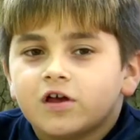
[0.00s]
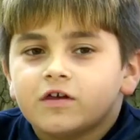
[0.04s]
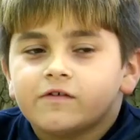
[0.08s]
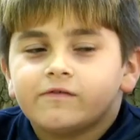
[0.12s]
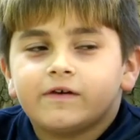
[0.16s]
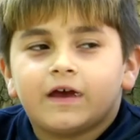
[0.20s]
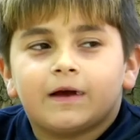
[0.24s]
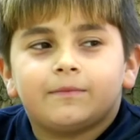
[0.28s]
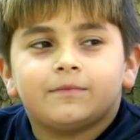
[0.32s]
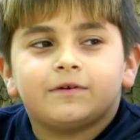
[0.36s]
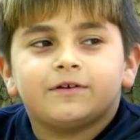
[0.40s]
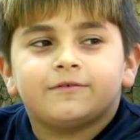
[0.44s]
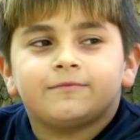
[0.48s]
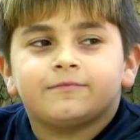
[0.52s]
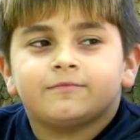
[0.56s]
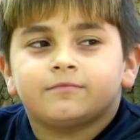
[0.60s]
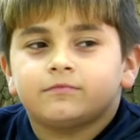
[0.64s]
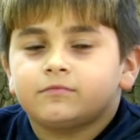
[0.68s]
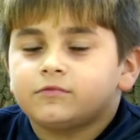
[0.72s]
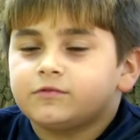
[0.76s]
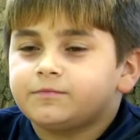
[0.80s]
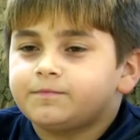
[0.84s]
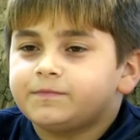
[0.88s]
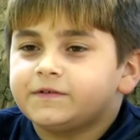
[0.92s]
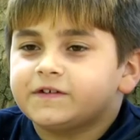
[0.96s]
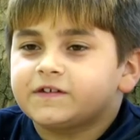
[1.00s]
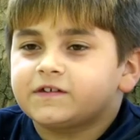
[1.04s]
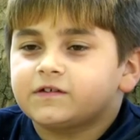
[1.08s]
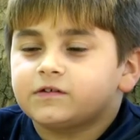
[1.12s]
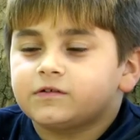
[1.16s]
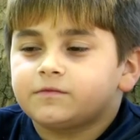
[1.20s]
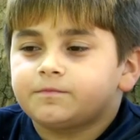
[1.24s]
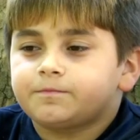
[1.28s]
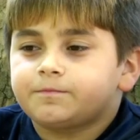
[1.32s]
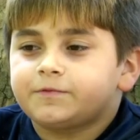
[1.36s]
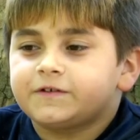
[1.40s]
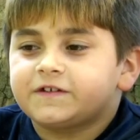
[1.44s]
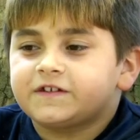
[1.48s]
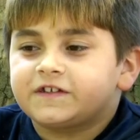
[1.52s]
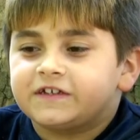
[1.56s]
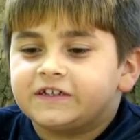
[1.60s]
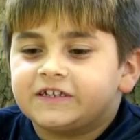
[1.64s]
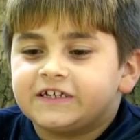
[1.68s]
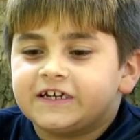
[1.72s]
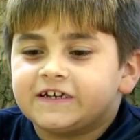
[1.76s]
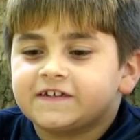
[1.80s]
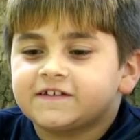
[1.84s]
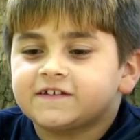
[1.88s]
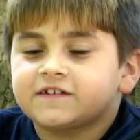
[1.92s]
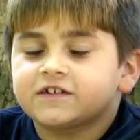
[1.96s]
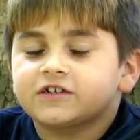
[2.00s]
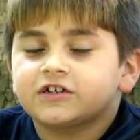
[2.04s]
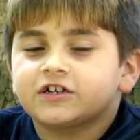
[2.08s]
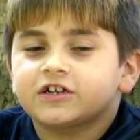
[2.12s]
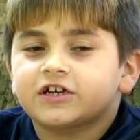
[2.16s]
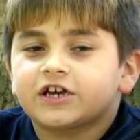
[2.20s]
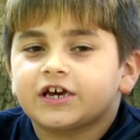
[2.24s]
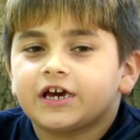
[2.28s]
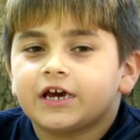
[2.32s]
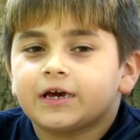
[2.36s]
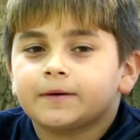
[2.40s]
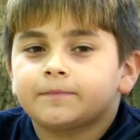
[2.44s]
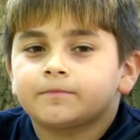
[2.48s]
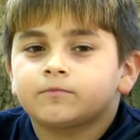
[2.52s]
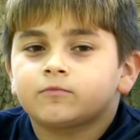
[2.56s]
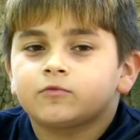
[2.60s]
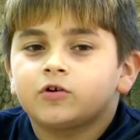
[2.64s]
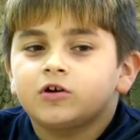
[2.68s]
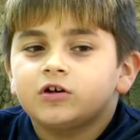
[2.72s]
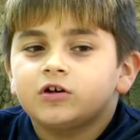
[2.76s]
Wir haben ihm ein bisschen Essen gegeben,